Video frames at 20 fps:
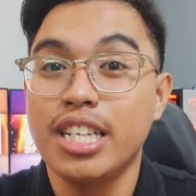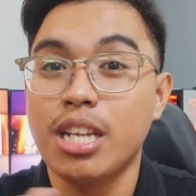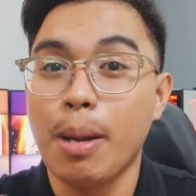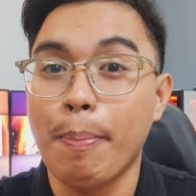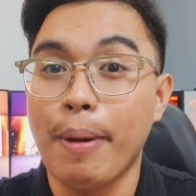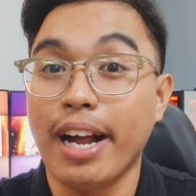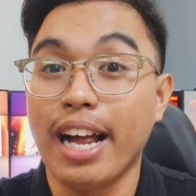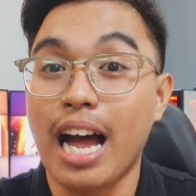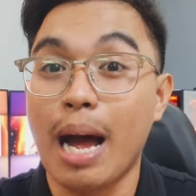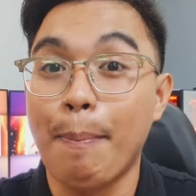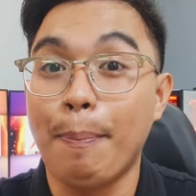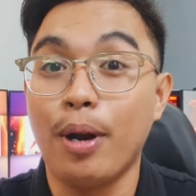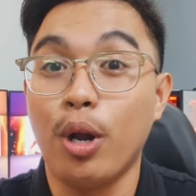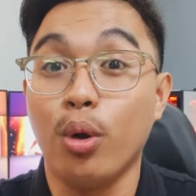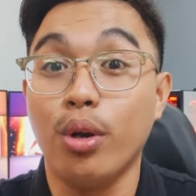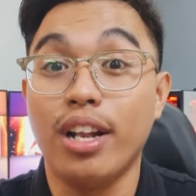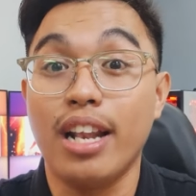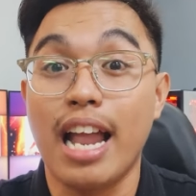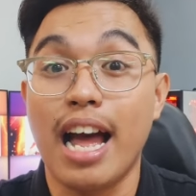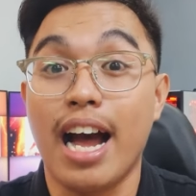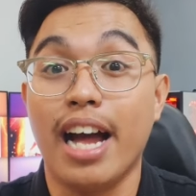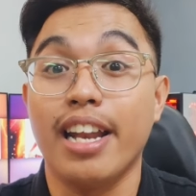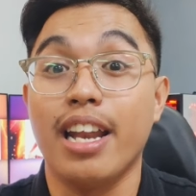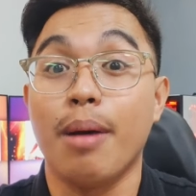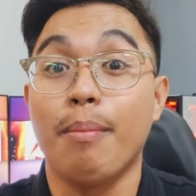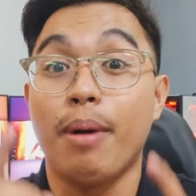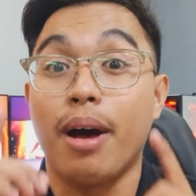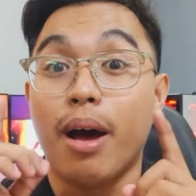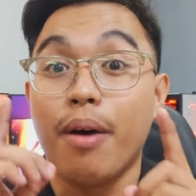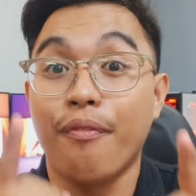sa pag-upload lang
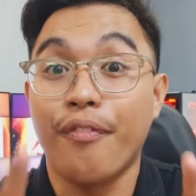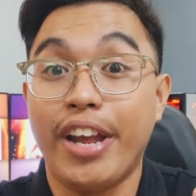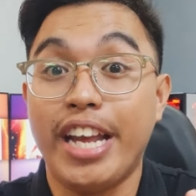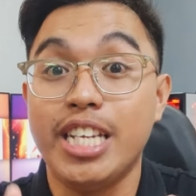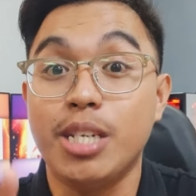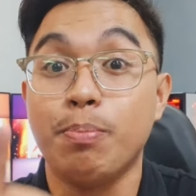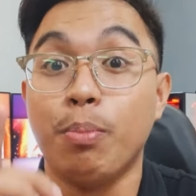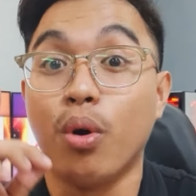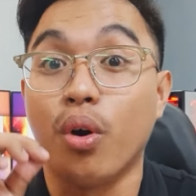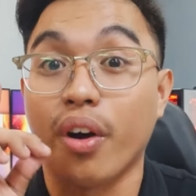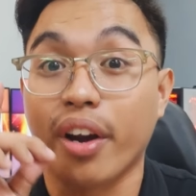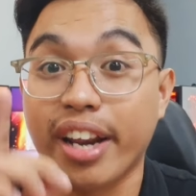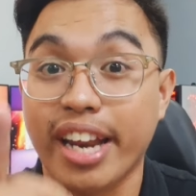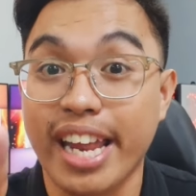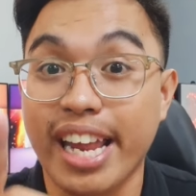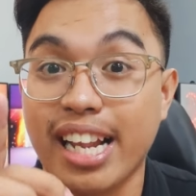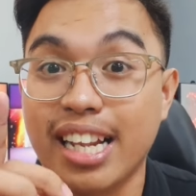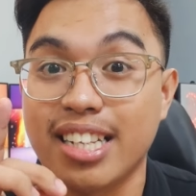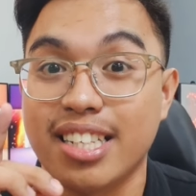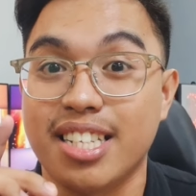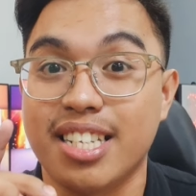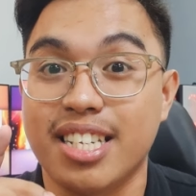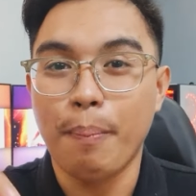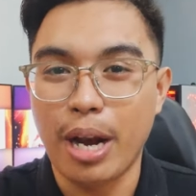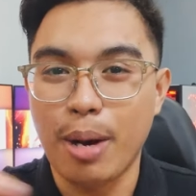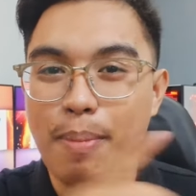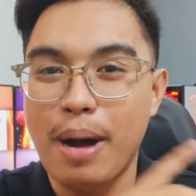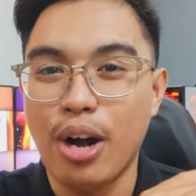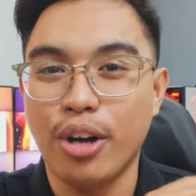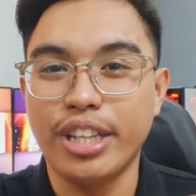ng mga Facebook Reels.
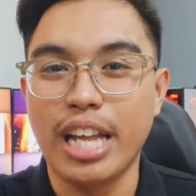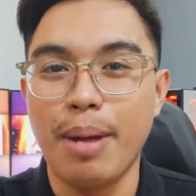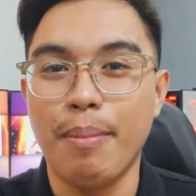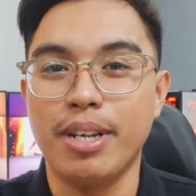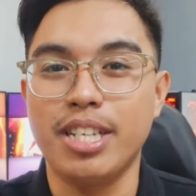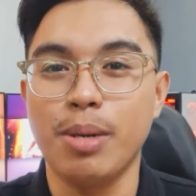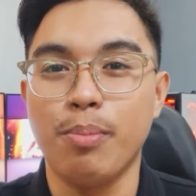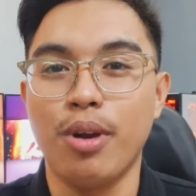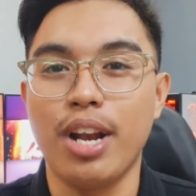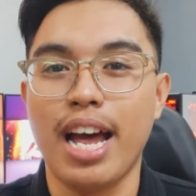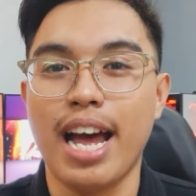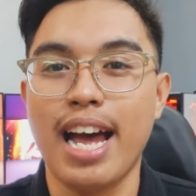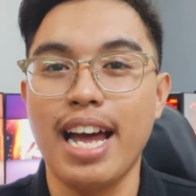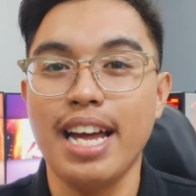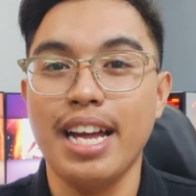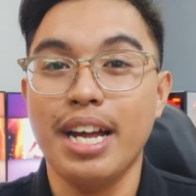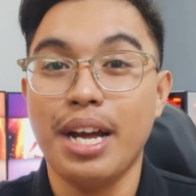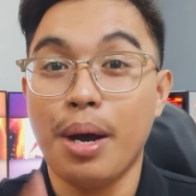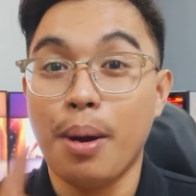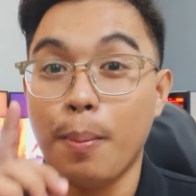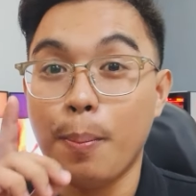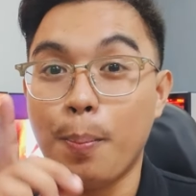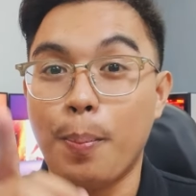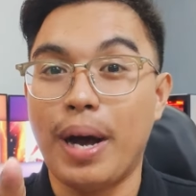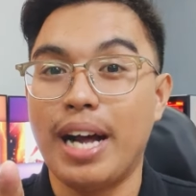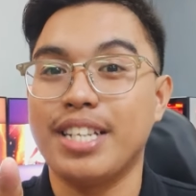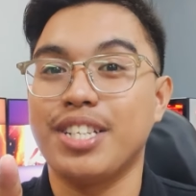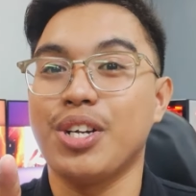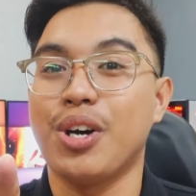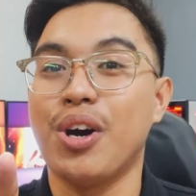Pero bago tayo magsimula,
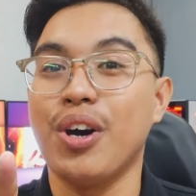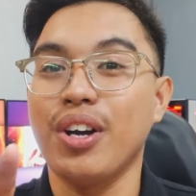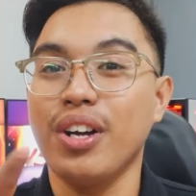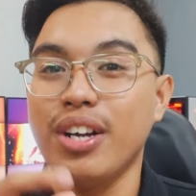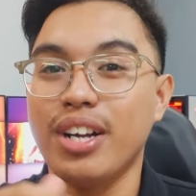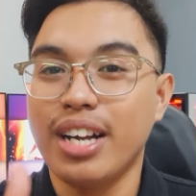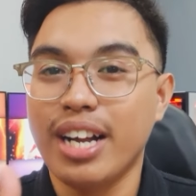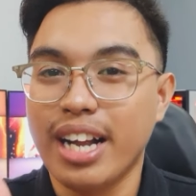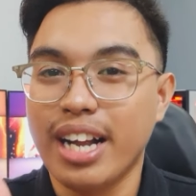pasok!